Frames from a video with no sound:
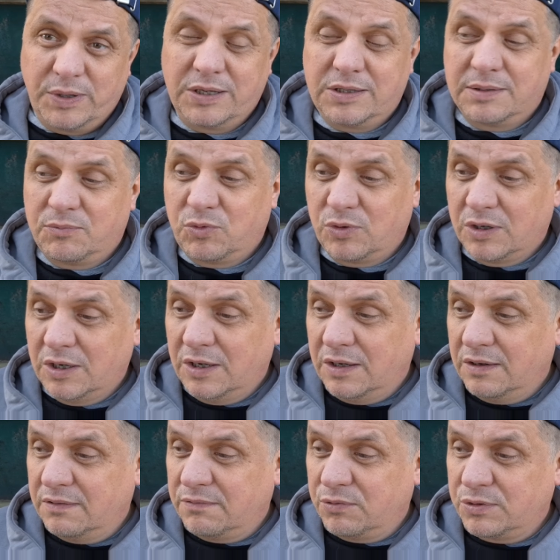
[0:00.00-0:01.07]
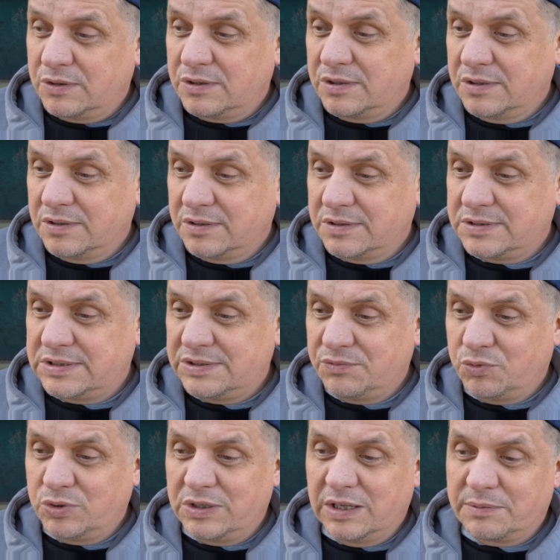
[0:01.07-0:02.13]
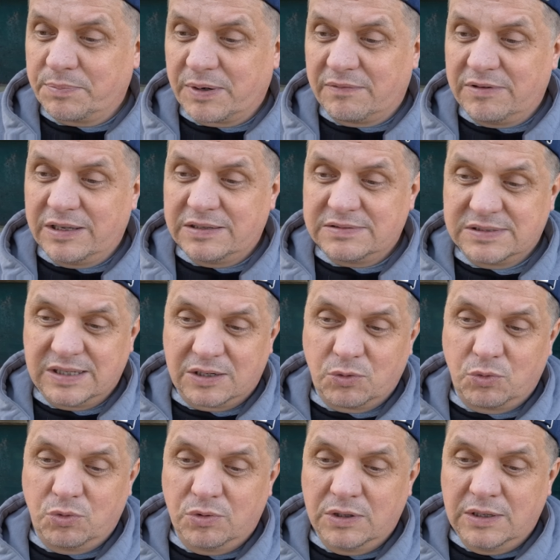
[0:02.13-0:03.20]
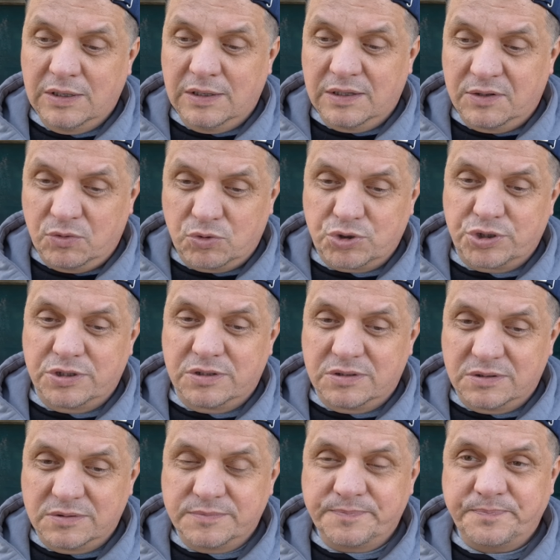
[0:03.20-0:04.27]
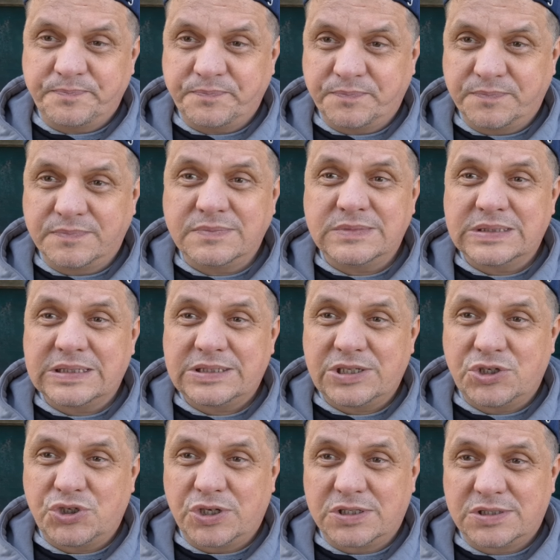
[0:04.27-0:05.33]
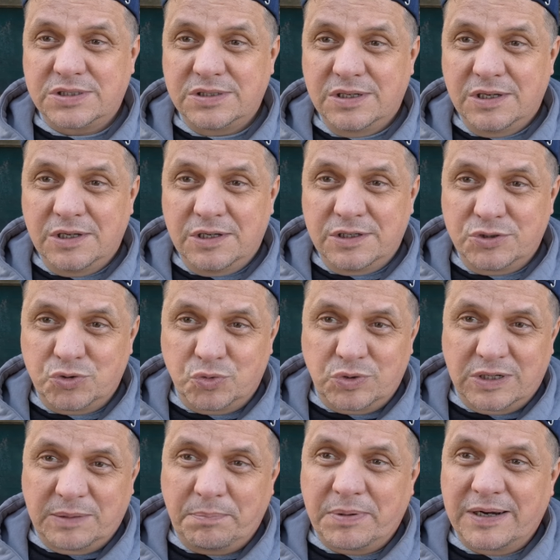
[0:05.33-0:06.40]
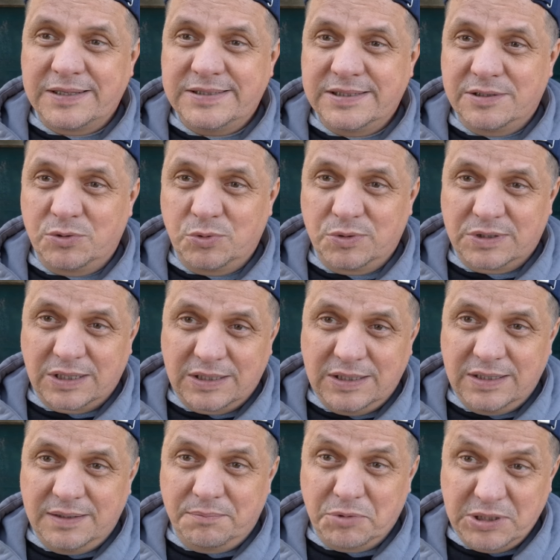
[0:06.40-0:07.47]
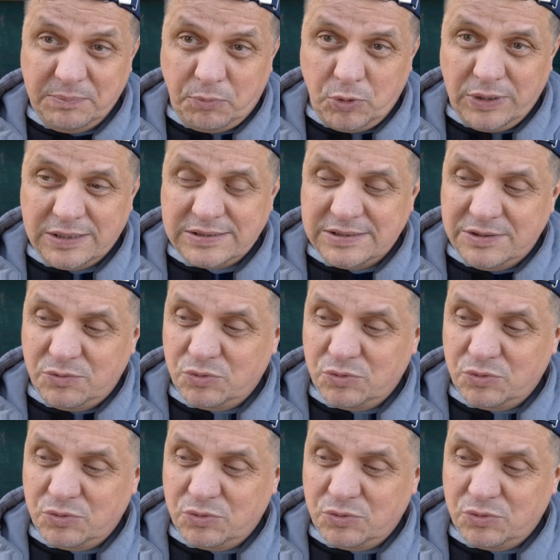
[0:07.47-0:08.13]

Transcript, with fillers: Поэтому вот э, сегодня, отправляясь в дорогу, тоже сейчас с утра проделаю такие манипуляции.